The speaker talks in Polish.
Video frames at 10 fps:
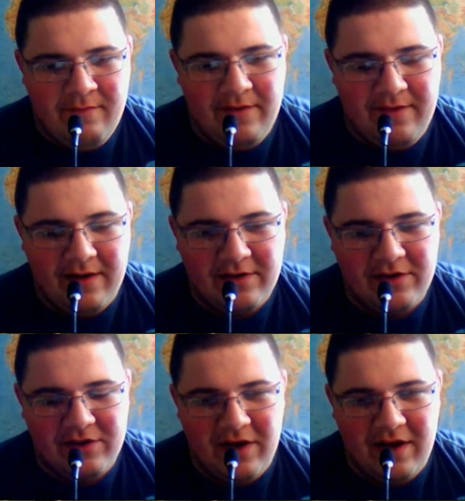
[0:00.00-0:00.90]

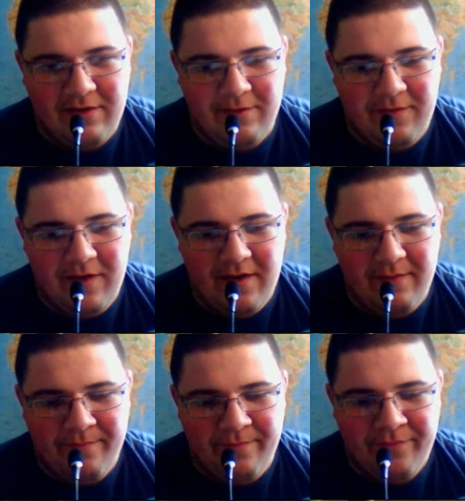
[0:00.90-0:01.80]
Wystarczy, że ja to
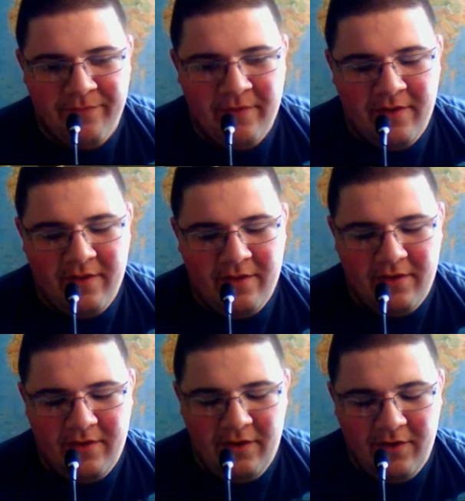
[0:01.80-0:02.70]
wiem
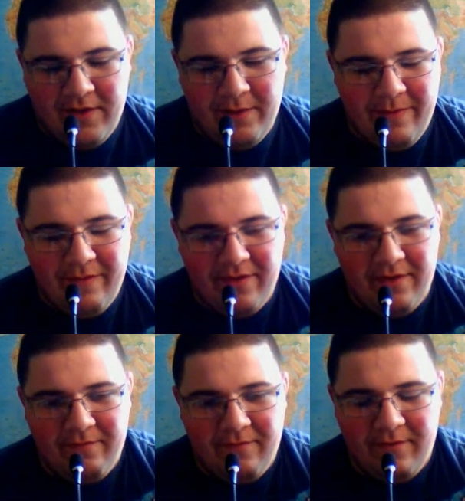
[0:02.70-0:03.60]
i osoby pewne
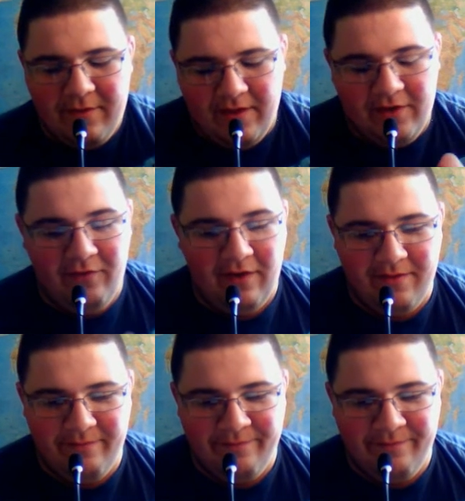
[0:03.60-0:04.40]
też wiedzą.